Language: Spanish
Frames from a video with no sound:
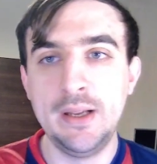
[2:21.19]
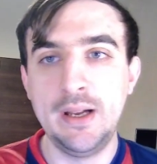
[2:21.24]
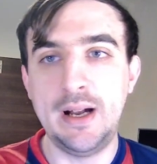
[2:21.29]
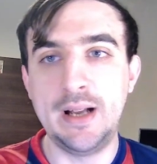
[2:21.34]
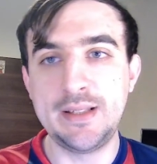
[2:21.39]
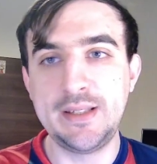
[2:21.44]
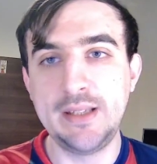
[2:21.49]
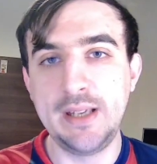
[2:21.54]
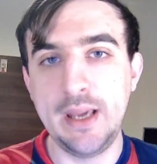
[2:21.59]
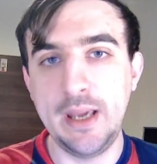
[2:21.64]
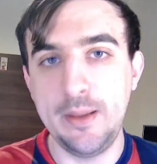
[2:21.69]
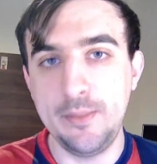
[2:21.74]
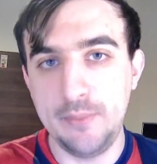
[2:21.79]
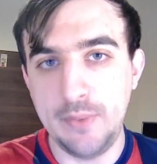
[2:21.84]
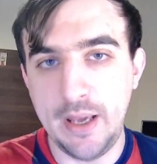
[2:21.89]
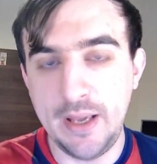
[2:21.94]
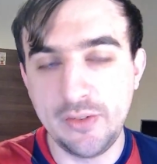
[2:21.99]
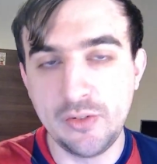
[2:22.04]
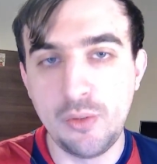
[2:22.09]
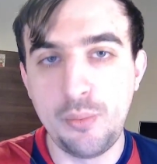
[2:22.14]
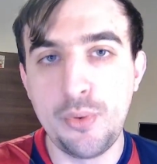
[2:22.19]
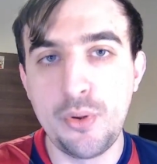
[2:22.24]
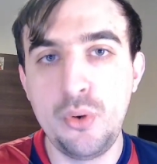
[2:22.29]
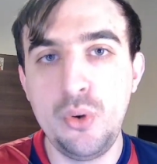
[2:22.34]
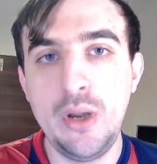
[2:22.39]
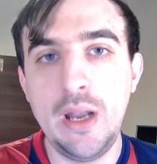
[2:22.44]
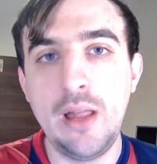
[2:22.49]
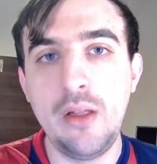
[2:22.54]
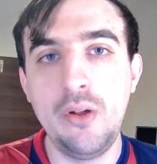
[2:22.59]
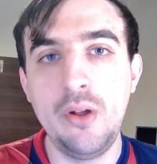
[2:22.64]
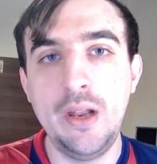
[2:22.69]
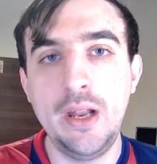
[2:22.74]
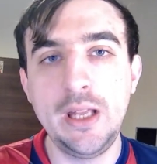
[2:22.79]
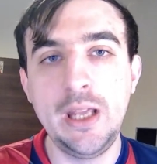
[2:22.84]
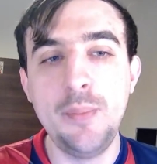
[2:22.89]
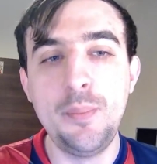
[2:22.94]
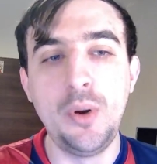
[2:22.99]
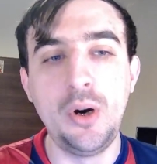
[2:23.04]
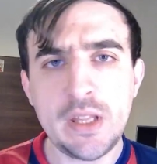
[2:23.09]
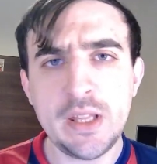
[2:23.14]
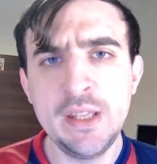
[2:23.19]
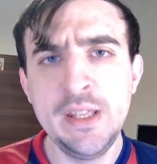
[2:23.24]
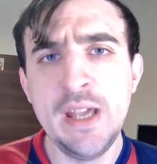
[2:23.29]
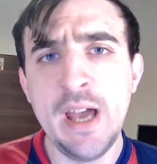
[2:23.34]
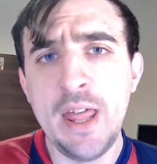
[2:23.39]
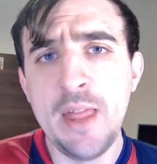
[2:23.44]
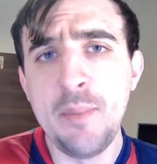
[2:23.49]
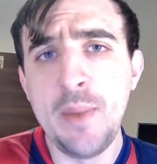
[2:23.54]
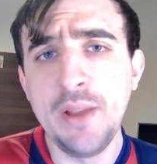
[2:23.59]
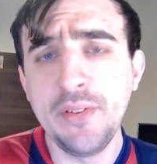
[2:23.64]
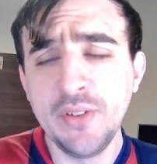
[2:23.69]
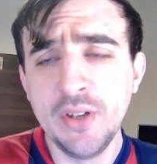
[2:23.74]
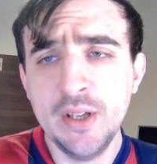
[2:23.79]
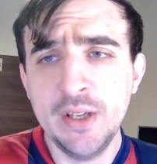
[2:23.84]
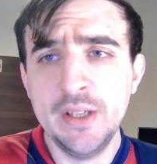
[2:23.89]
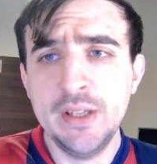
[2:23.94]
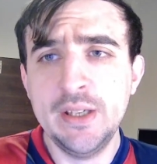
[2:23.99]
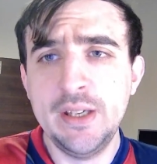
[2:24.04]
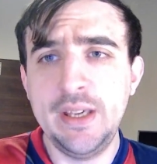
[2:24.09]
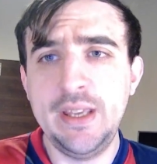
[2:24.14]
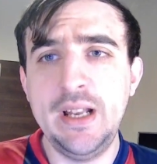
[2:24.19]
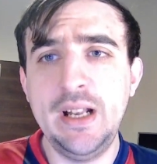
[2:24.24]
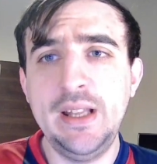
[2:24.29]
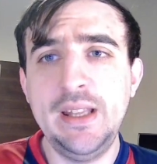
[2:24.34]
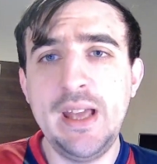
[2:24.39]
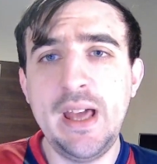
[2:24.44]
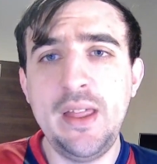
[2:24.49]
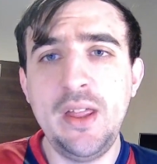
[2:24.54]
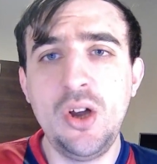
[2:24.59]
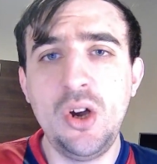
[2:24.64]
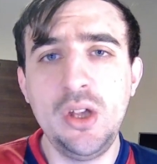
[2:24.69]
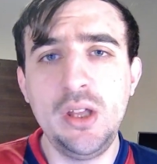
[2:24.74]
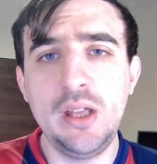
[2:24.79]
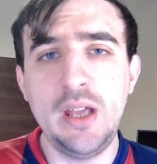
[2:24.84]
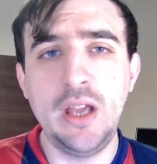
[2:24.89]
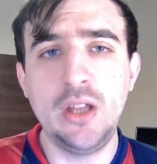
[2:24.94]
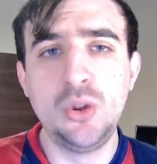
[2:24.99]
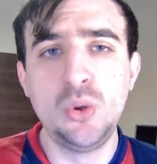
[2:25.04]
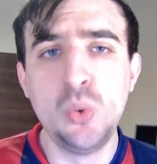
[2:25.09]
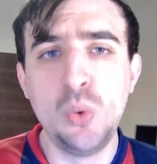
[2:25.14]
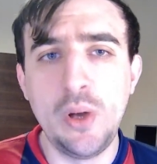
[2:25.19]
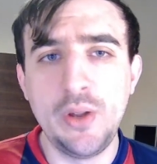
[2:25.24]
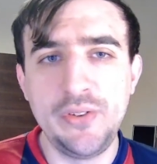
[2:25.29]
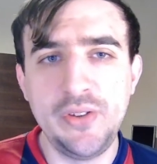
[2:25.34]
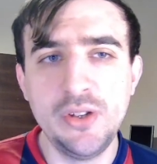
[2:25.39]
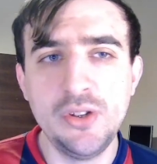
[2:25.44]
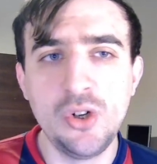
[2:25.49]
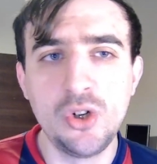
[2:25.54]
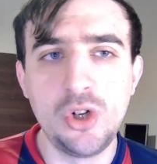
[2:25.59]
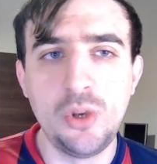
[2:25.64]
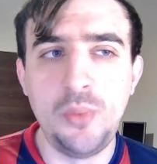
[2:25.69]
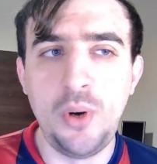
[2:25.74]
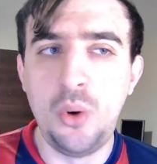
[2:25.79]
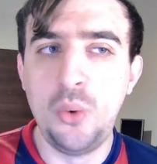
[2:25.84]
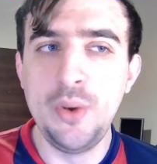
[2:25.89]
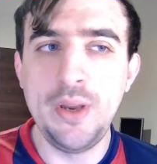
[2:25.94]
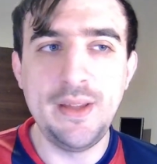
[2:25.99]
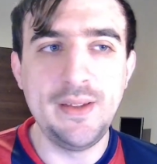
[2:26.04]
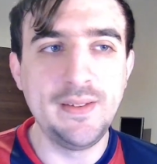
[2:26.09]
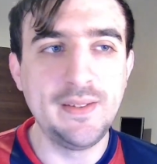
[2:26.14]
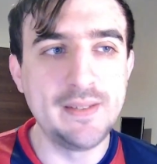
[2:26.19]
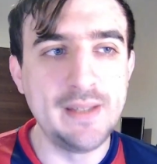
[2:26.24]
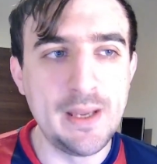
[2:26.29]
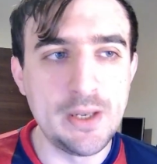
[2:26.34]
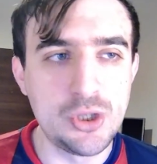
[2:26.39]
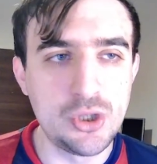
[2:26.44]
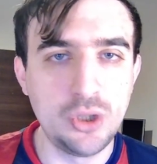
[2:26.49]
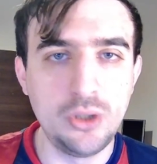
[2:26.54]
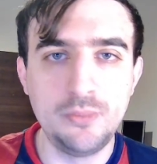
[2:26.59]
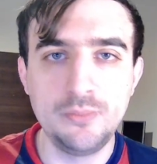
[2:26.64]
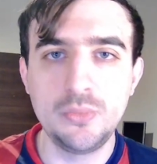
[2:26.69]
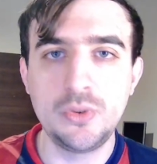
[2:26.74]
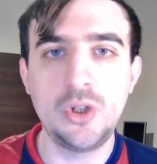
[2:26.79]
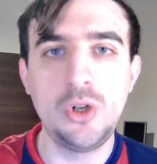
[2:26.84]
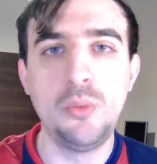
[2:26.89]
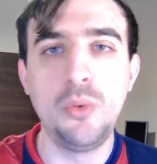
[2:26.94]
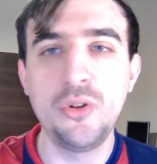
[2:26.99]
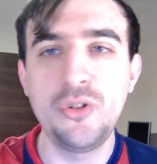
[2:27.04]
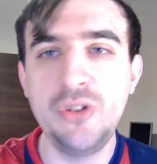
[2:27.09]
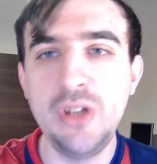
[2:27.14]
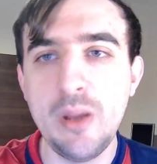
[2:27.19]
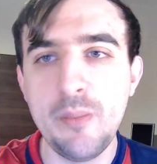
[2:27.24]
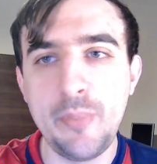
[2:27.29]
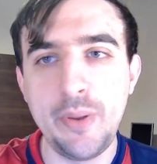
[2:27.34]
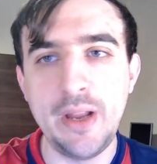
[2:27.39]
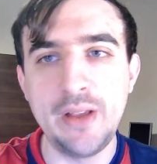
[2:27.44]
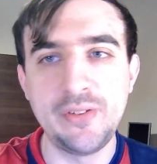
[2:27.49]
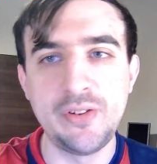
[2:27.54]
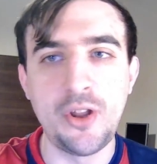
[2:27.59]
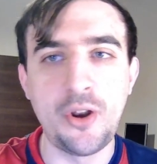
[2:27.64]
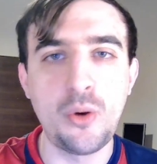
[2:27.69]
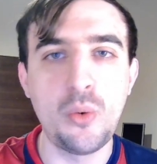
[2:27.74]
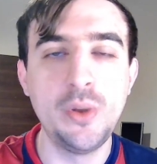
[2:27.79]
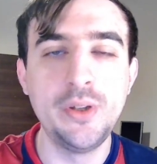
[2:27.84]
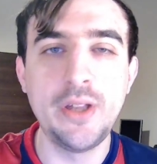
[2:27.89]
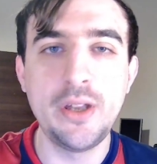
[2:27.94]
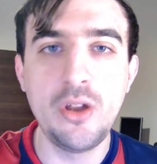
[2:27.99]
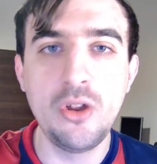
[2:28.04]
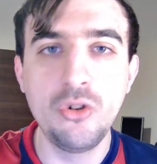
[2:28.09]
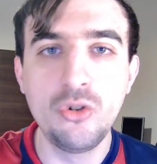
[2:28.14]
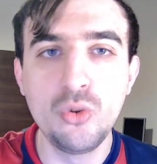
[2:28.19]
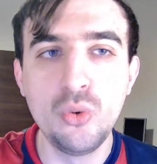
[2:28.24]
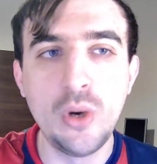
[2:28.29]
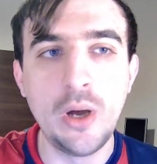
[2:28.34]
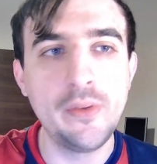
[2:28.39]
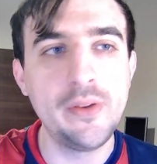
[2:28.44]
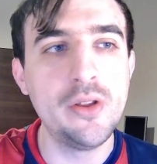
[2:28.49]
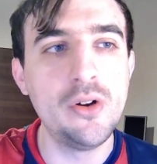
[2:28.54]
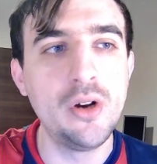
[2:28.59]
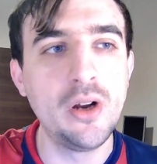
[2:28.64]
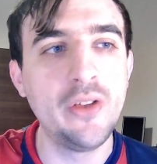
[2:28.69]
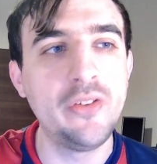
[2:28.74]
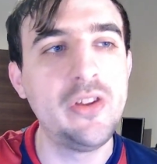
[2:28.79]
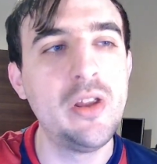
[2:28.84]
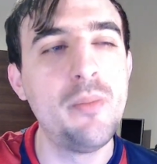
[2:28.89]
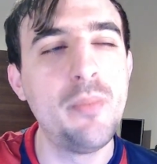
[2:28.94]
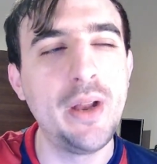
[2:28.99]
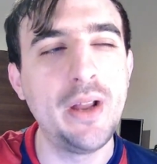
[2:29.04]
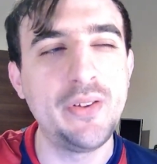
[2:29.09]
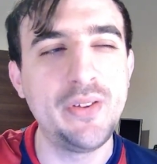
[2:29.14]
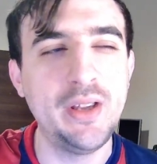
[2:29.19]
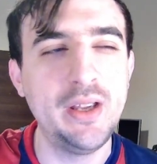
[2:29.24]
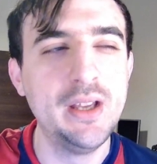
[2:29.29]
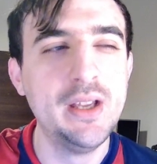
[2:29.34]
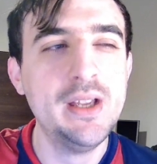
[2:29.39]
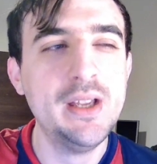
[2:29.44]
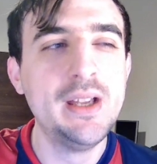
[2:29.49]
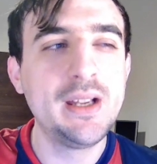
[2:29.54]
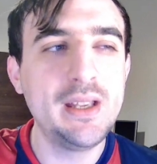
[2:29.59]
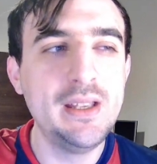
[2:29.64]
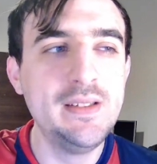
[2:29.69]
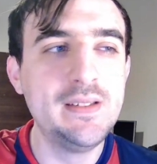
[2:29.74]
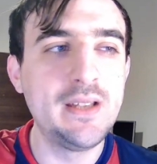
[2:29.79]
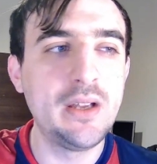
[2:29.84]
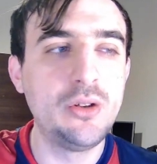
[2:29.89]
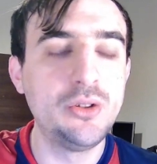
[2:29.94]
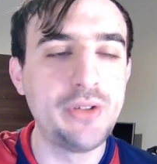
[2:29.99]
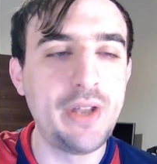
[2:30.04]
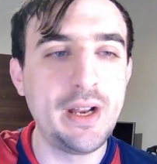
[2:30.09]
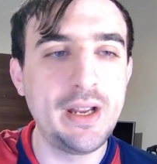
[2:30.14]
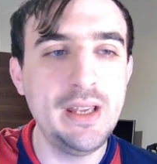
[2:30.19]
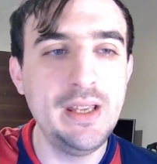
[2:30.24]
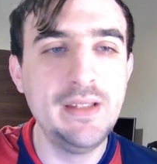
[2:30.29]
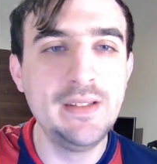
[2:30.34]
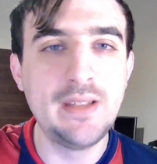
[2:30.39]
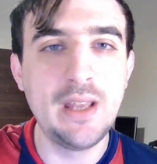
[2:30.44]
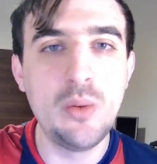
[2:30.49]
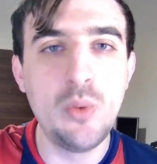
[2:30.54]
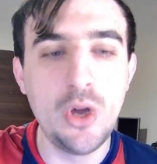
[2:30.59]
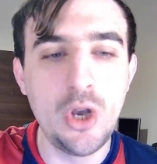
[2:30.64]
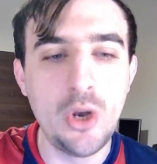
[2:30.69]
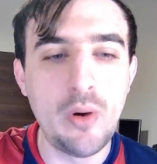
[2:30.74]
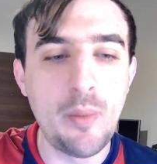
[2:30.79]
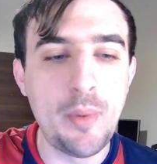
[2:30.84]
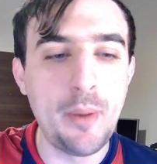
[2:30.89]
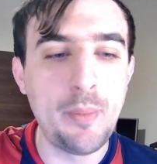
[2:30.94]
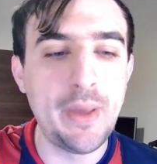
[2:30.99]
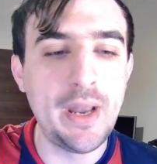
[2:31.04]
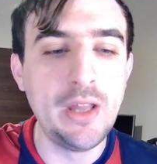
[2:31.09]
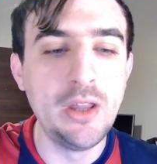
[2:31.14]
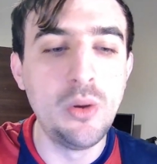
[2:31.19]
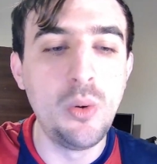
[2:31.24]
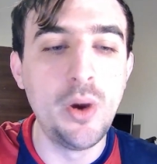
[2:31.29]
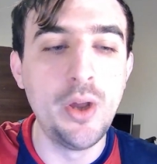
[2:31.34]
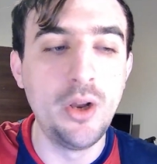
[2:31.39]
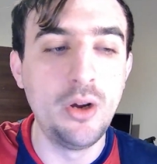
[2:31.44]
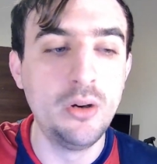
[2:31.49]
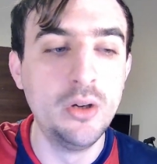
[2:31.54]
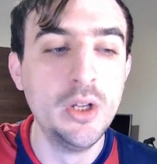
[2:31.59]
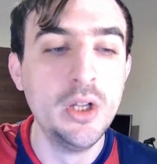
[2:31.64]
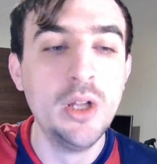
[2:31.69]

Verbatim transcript: Así que eso por un lado del equipo y además en el día de hoy estuvo haciendo como un ensayo, como siempre hace Rubén Darío Insúa, vieron que siempre hace 15 contra 15 y bueno, va preparando, bueno,